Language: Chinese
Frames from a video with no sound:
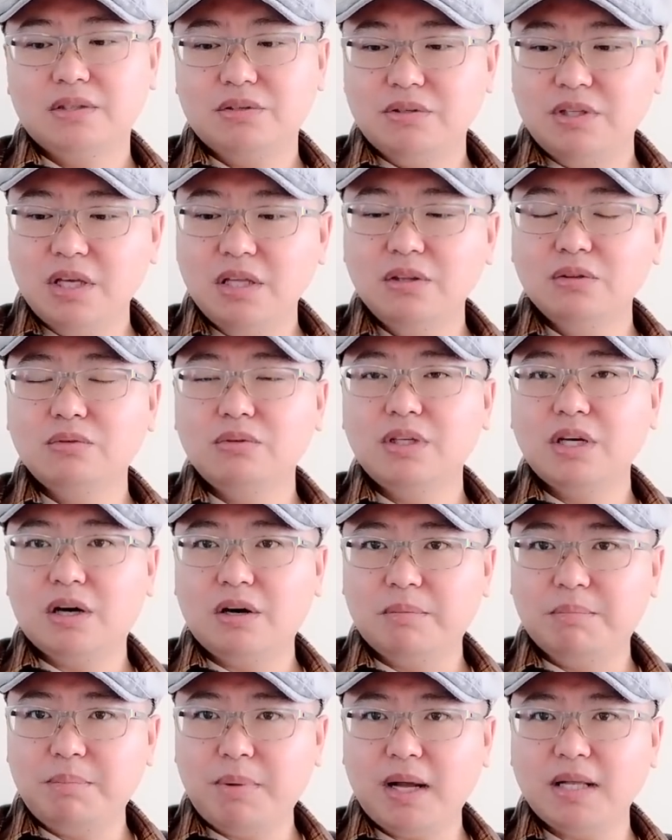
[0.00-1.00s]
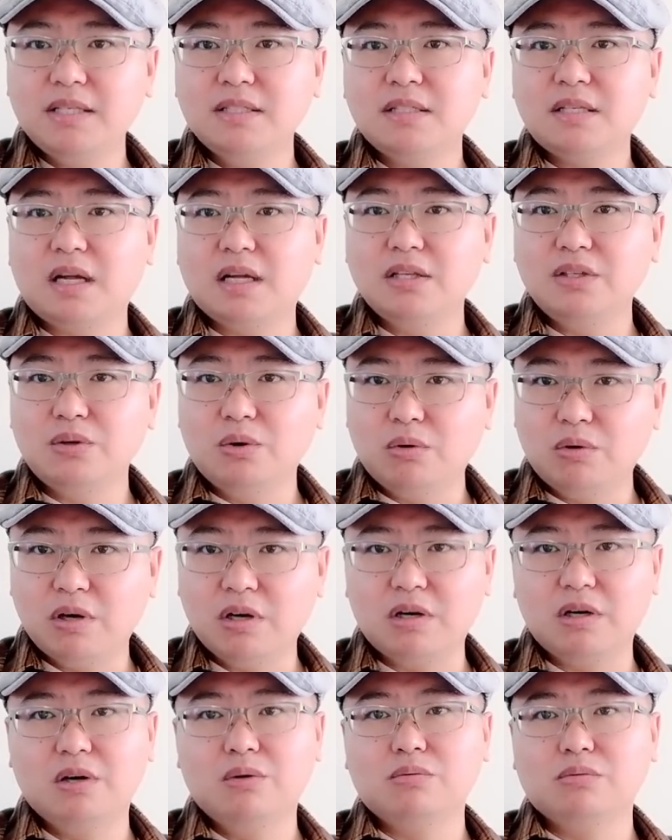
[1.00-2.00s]
就印度也好，巴基斯坦有
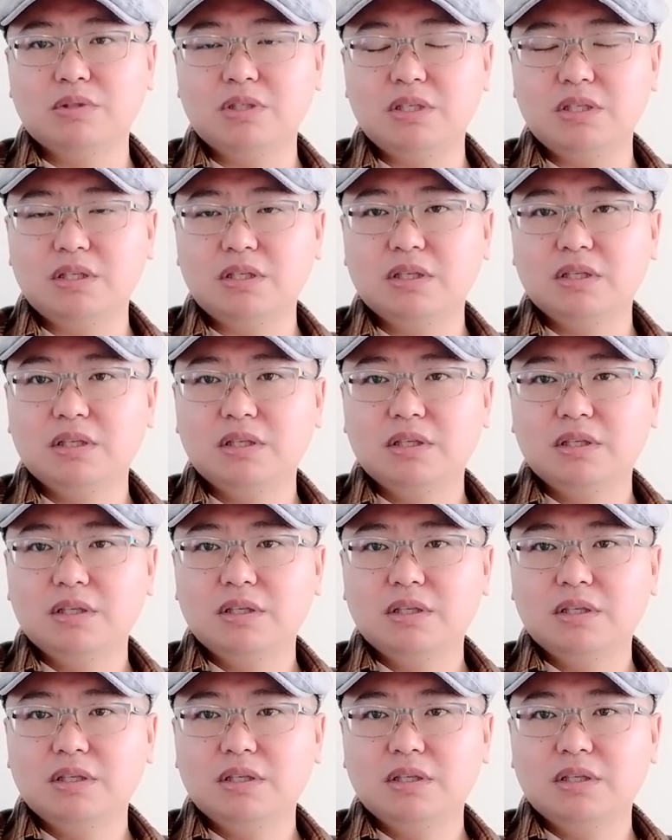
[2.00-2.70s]
核武器，